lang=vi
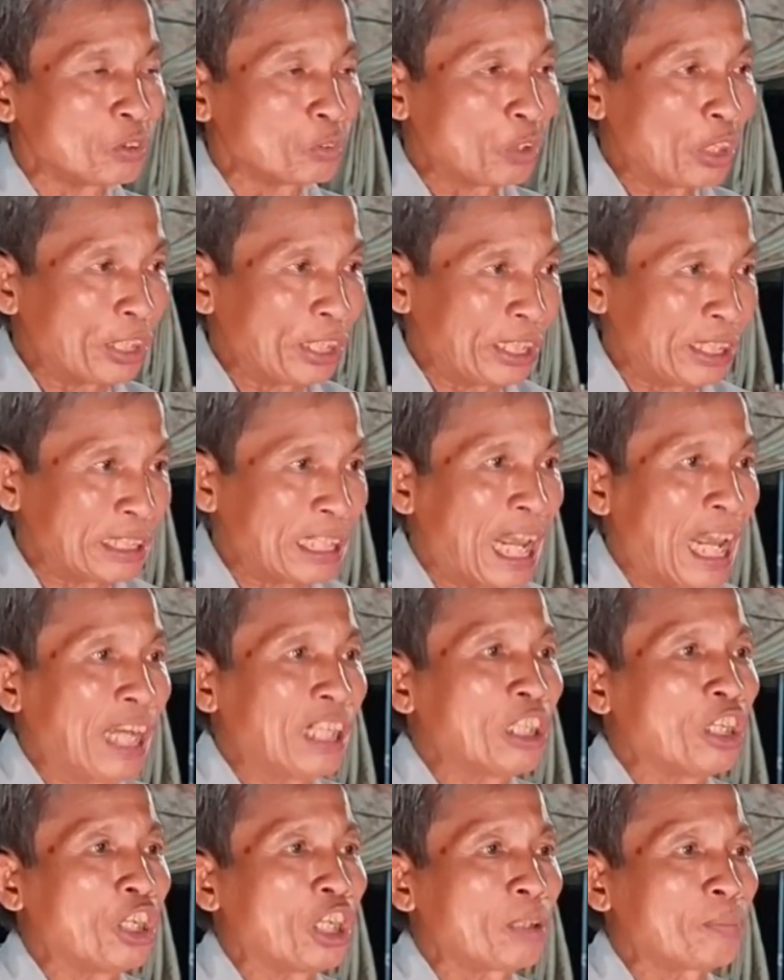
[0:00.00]
tuy dễ
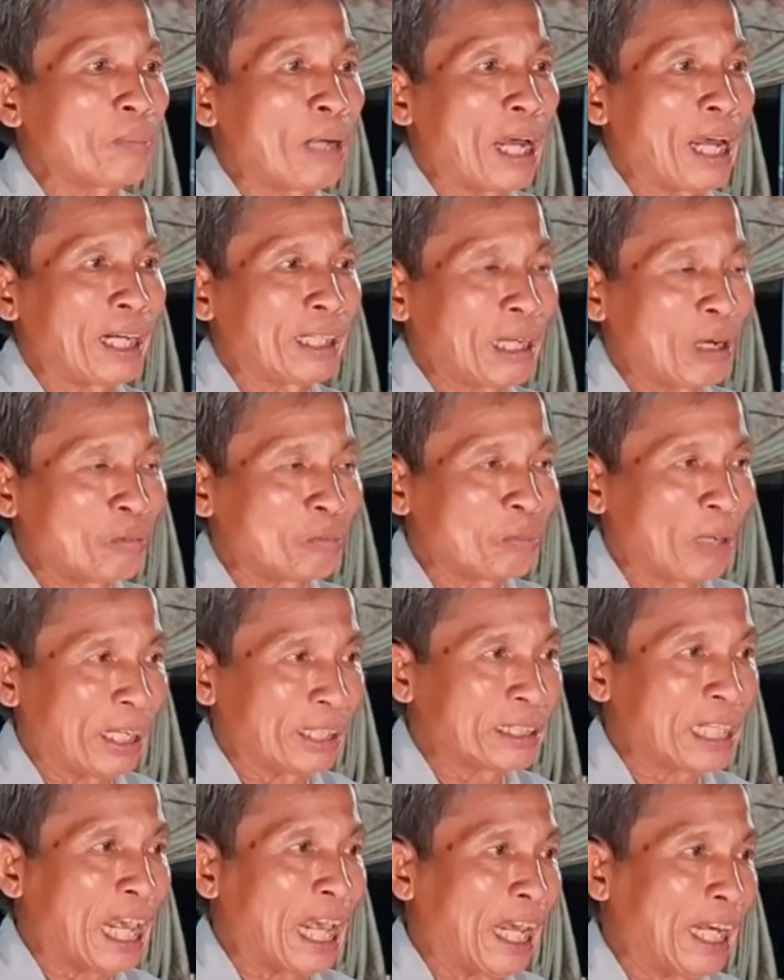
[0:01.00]
được mà không
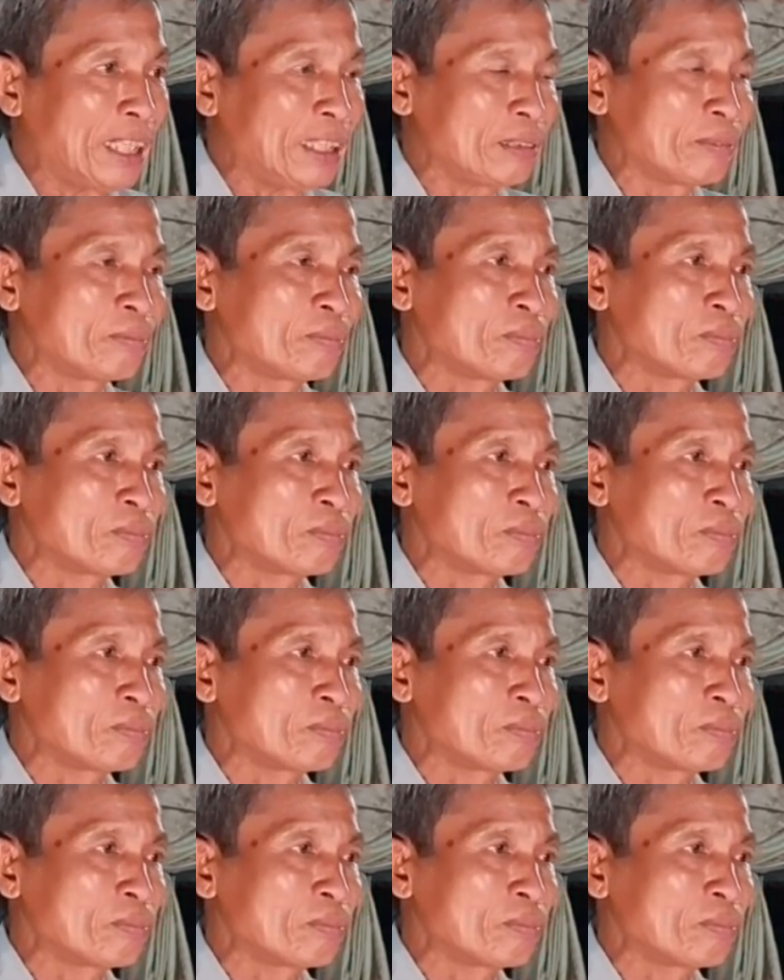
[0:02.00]
phải dễ